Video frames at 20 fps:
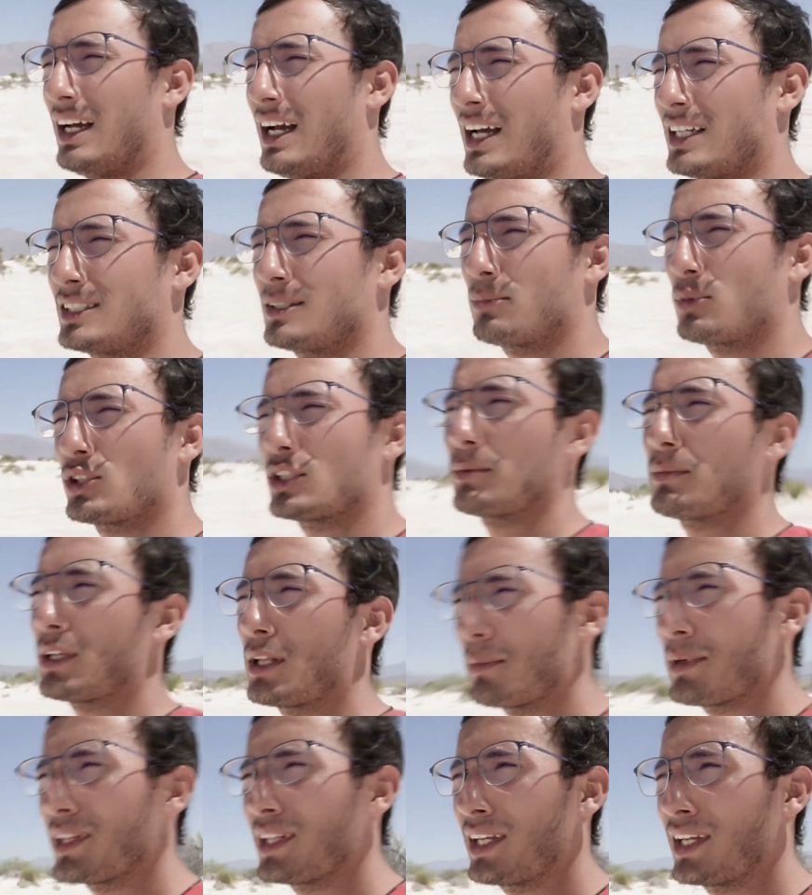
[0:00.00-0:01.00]
hace
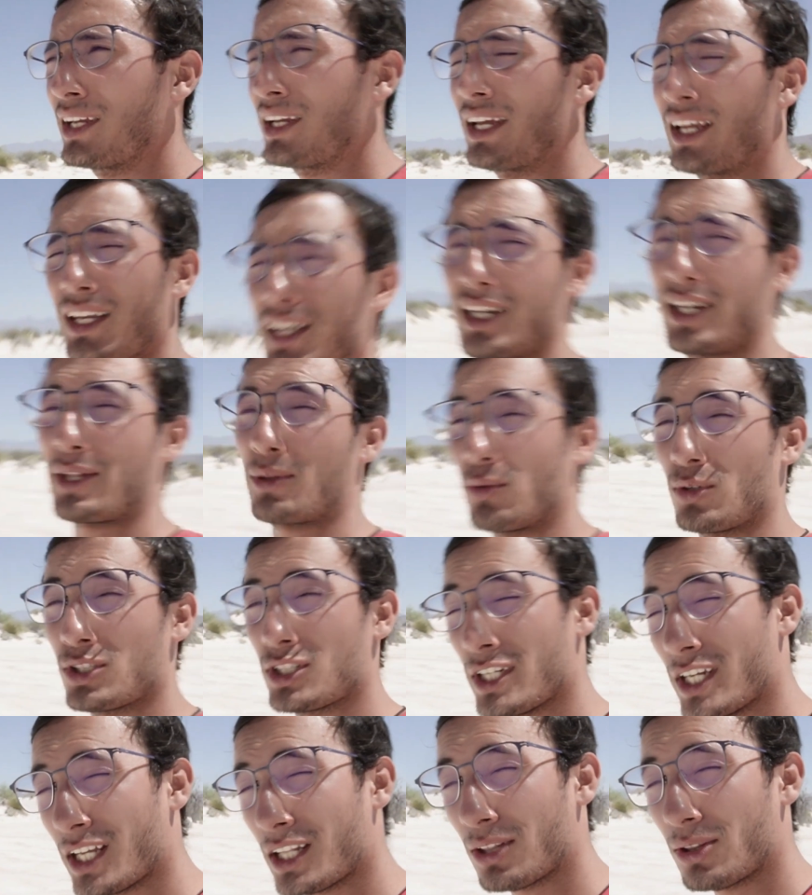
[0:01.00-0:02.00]
aproximadamente entre
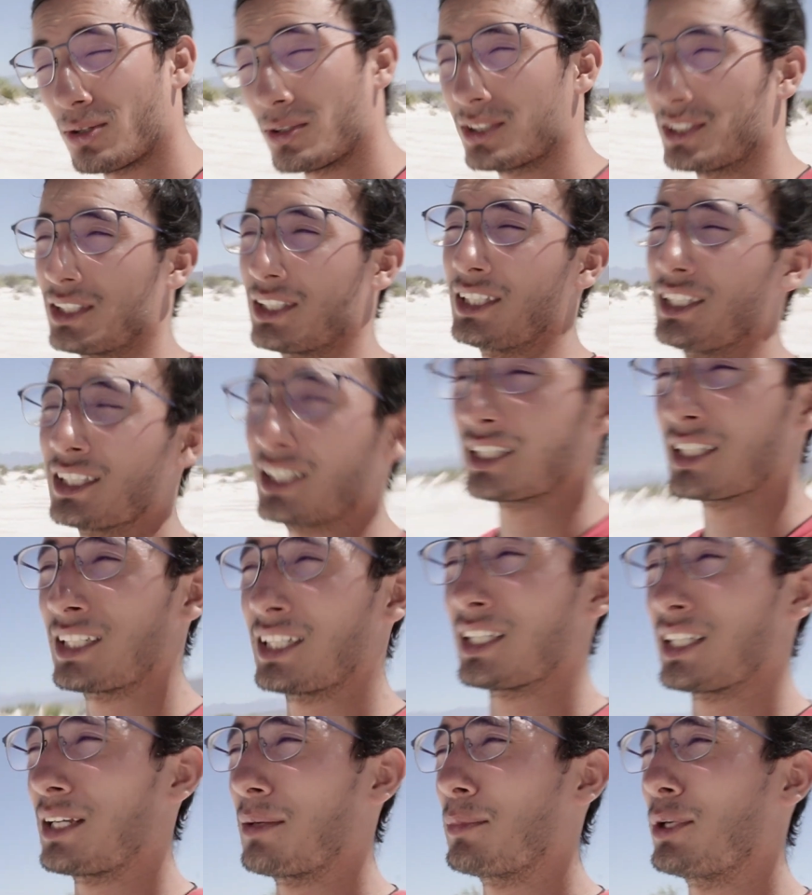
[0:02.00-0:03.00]
200 y
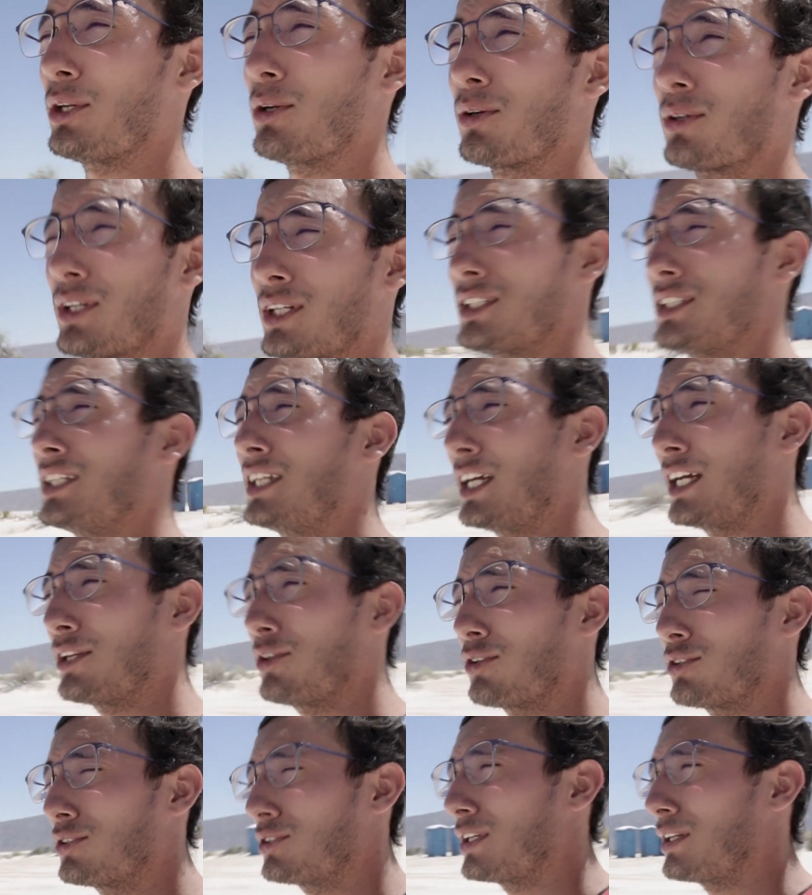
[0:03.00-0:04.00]
60 millones de
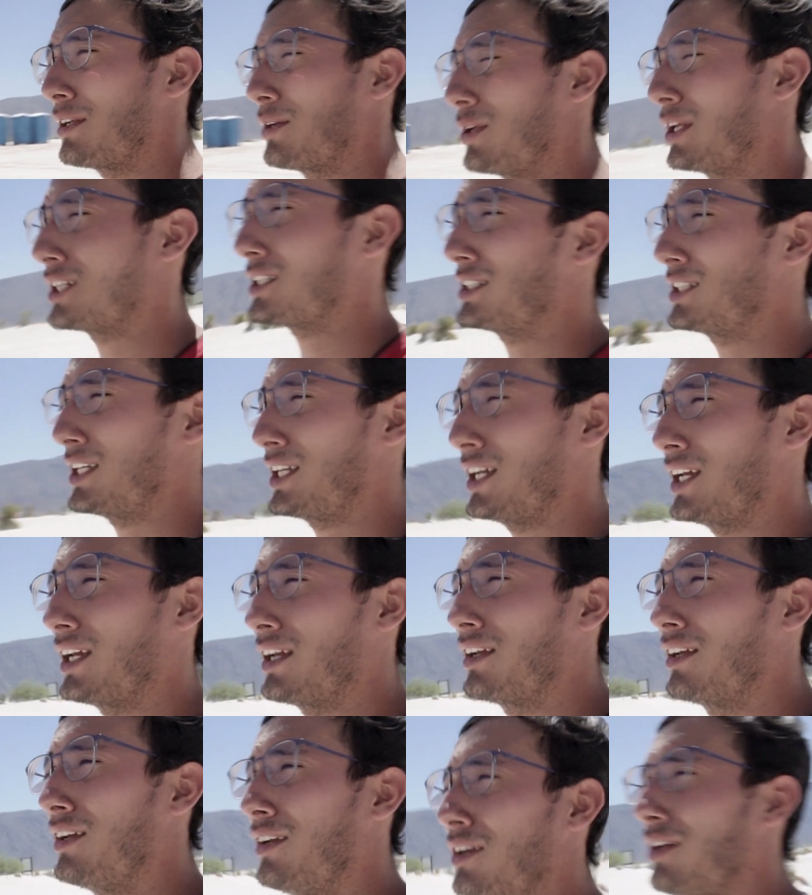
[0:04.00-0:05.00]
años, este,
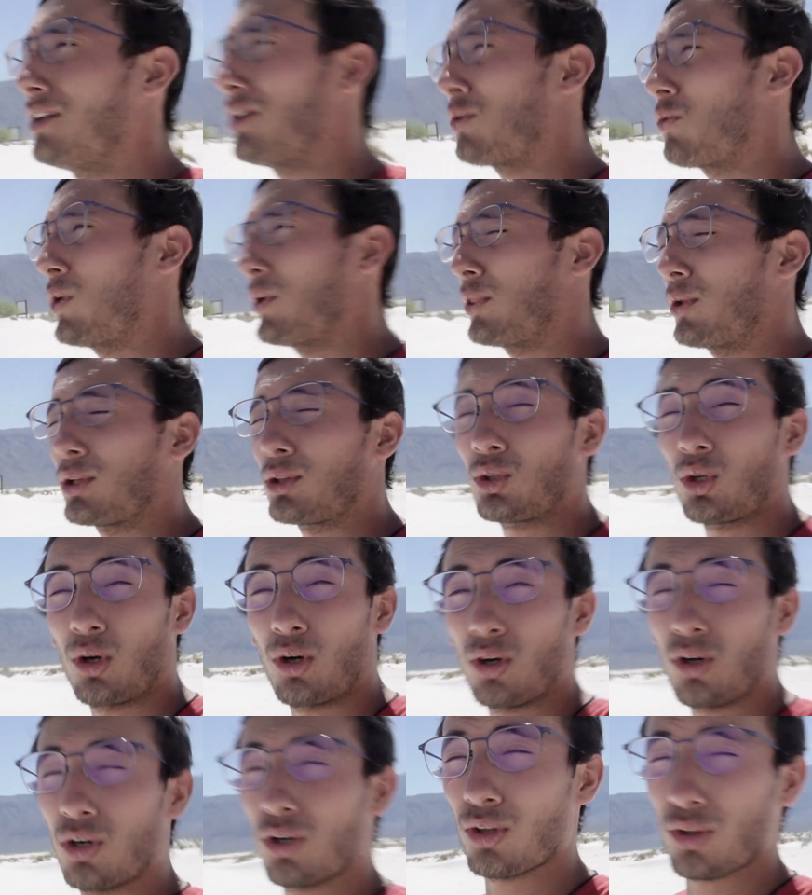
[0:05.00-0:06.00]
cuando
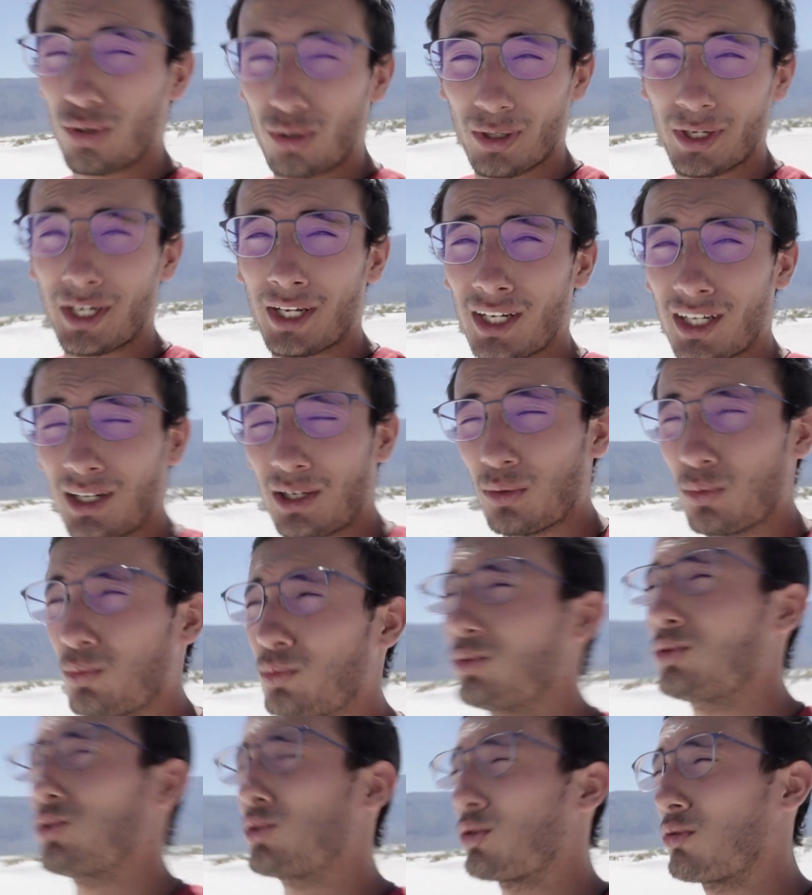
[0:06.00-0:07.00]
todo era
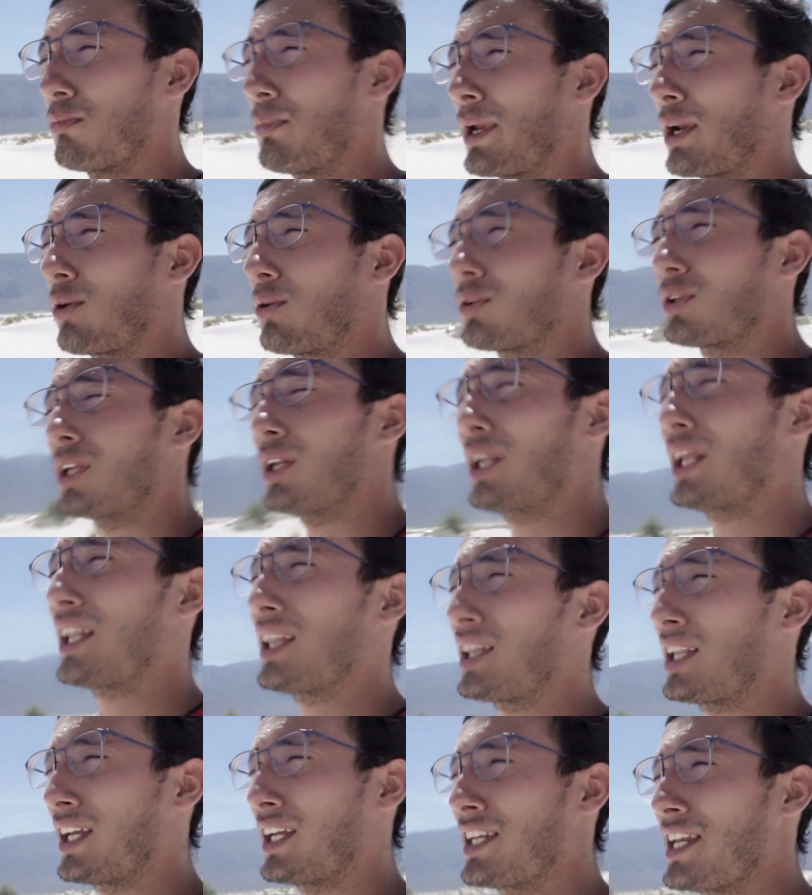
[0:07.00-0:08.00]
un
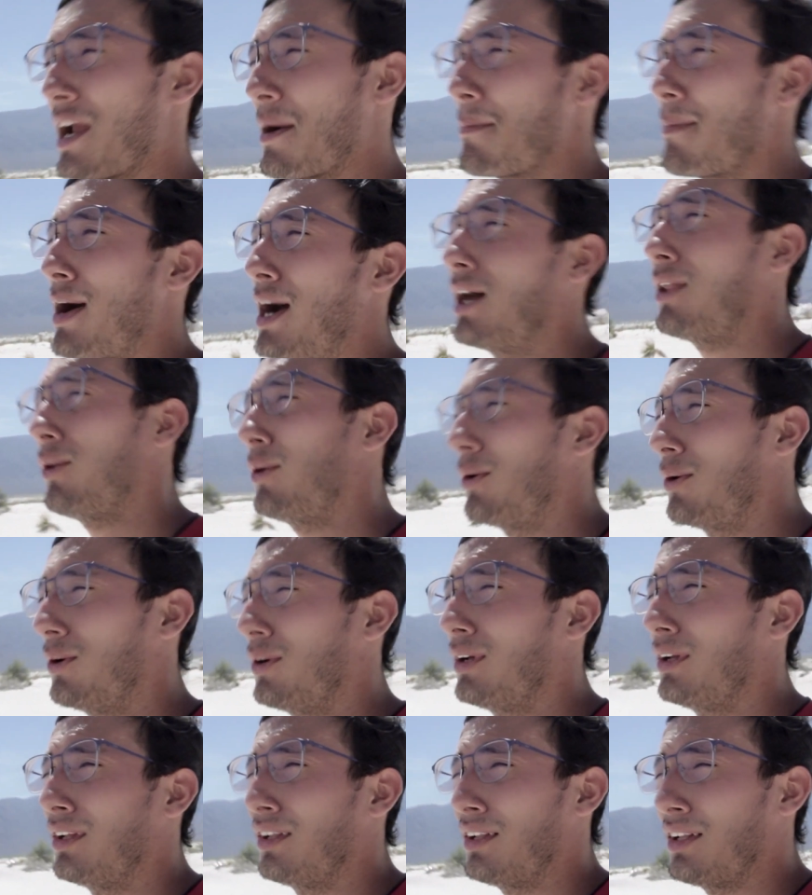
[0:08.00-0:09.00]
supercontinente llamado
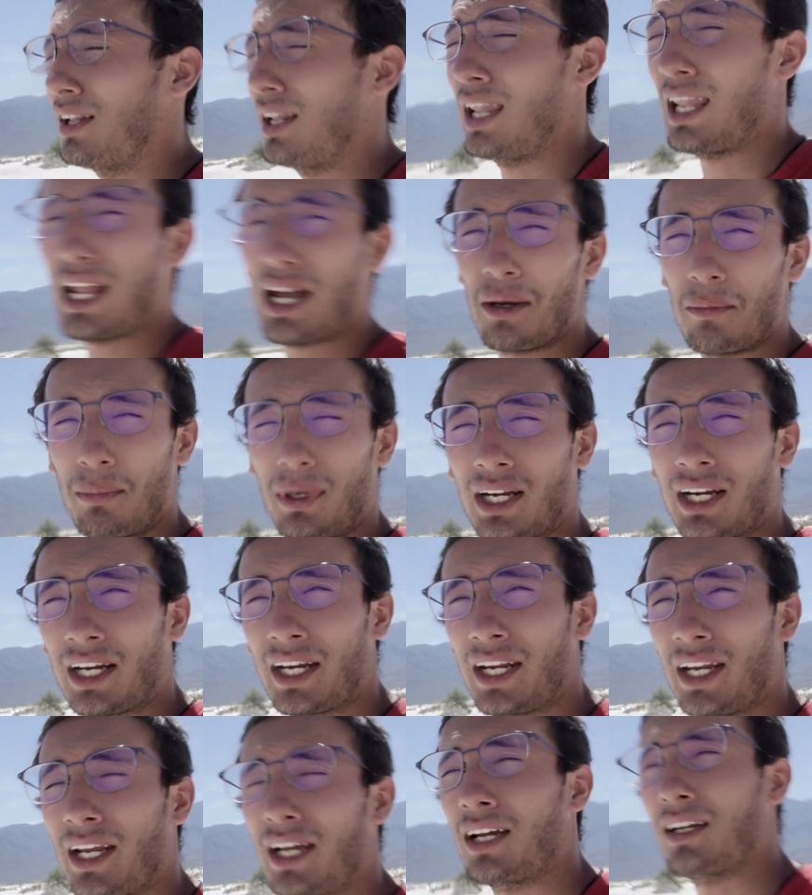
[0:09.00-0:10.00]
la
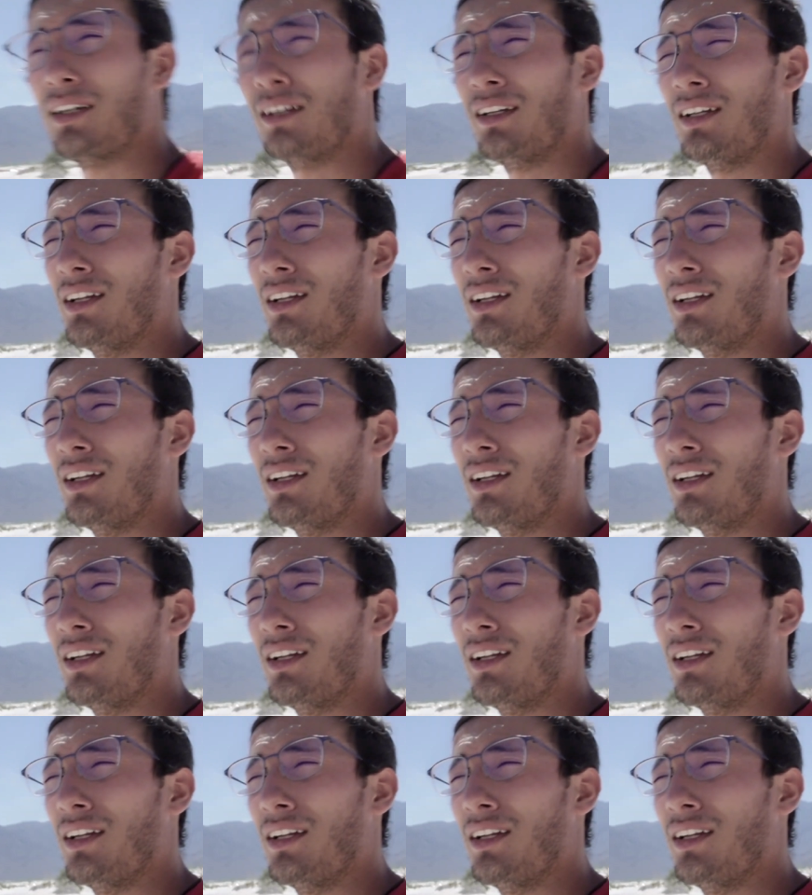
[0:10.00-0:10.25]
Pangea.